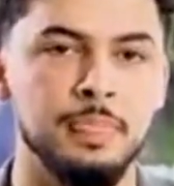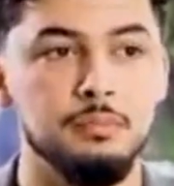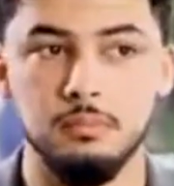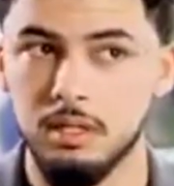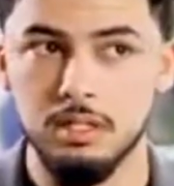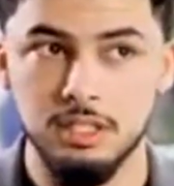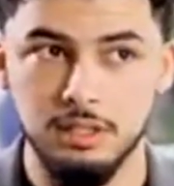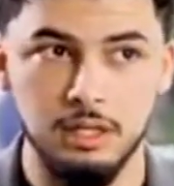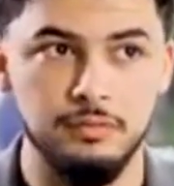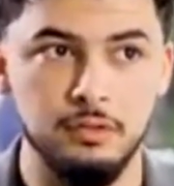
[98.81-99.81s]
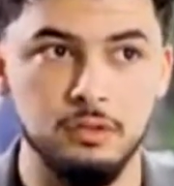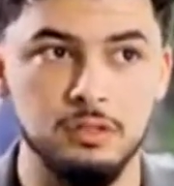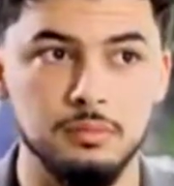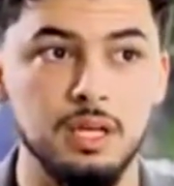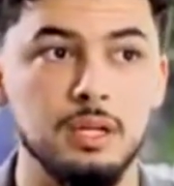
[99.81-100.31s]
ما كنتش ناخذ الفلوس
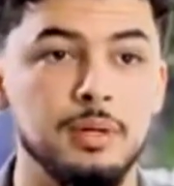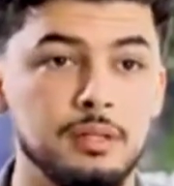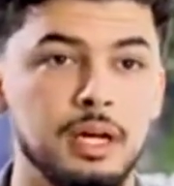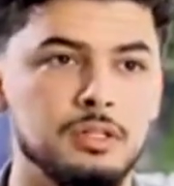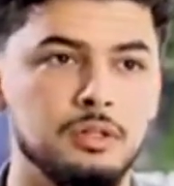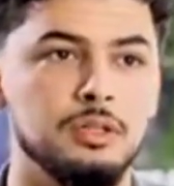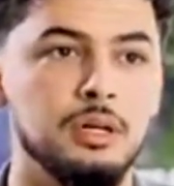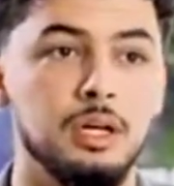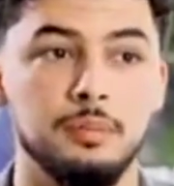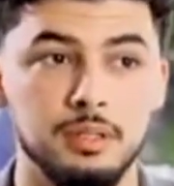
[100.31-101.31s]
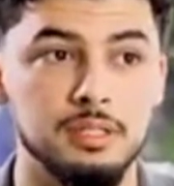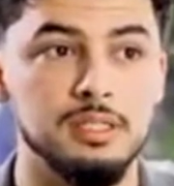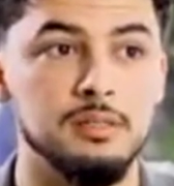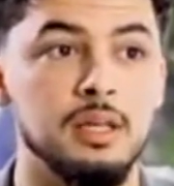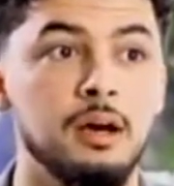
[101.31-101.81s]
ما علمتني حاجه وحده علمتني
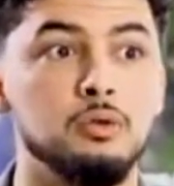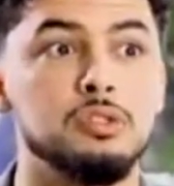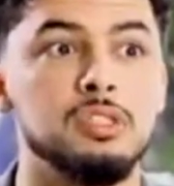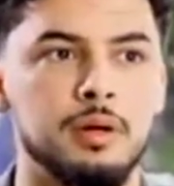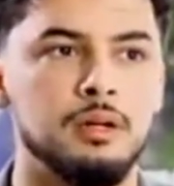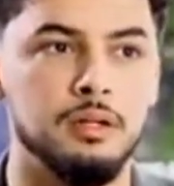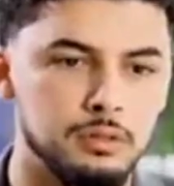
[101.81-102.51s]
الصناعه والصبر